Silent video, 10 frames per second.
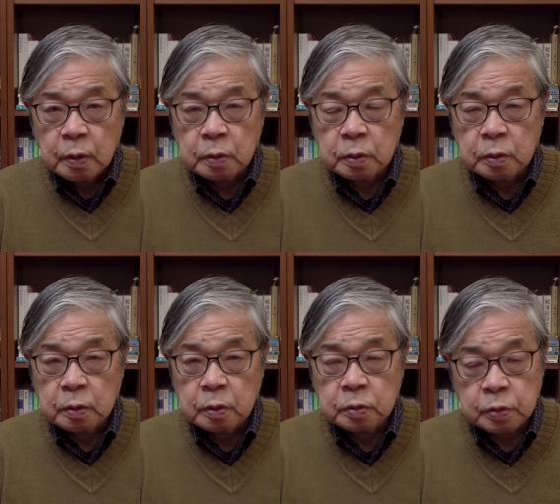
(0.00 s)
あ
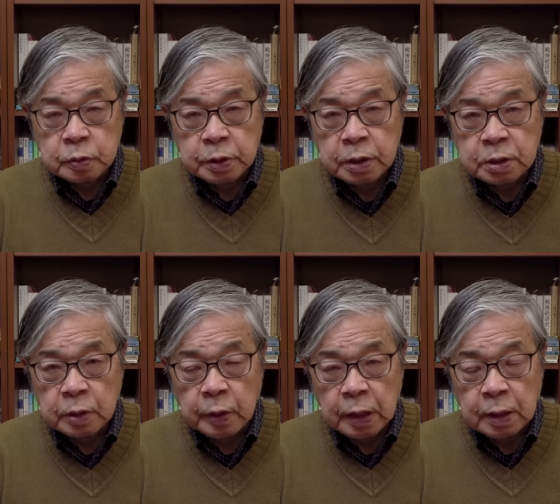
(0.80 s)
の、本当の原因
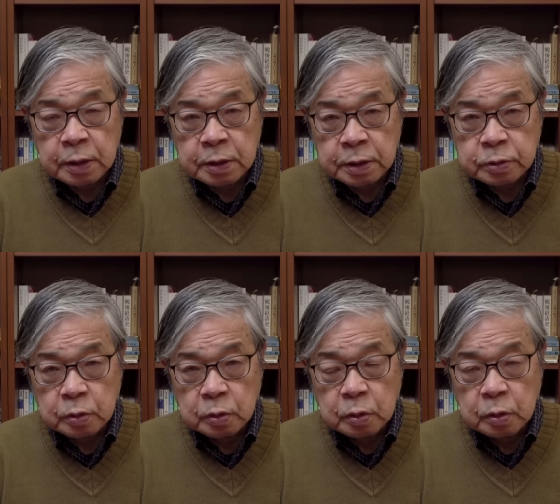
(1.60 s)
がわからない
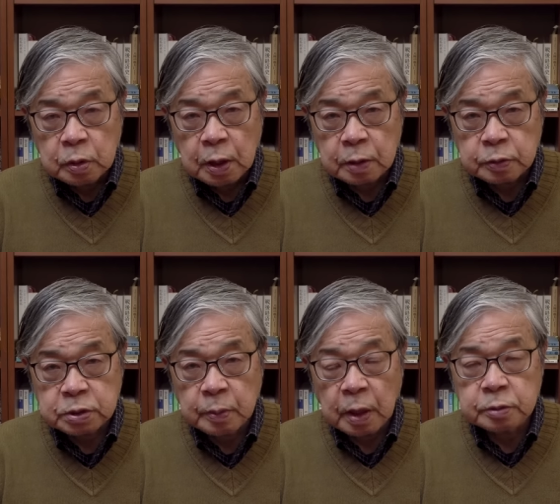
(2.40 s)
と可能
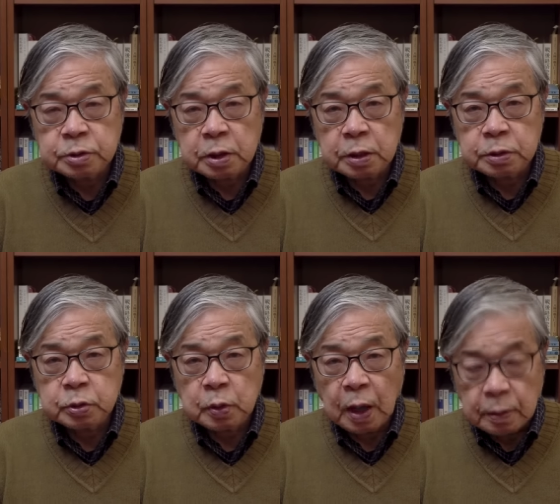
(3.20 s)
性もあるんじゃないで
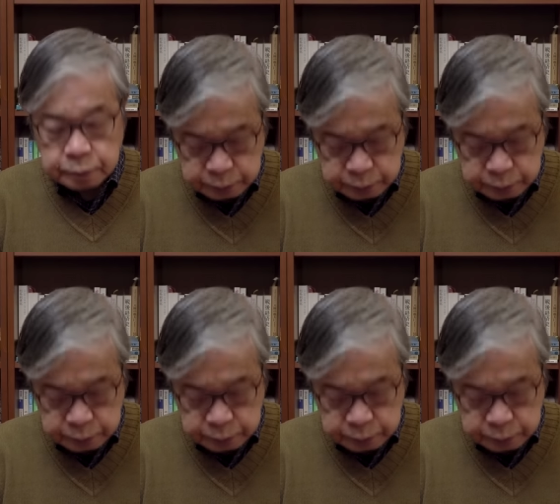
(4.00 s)
しょうか。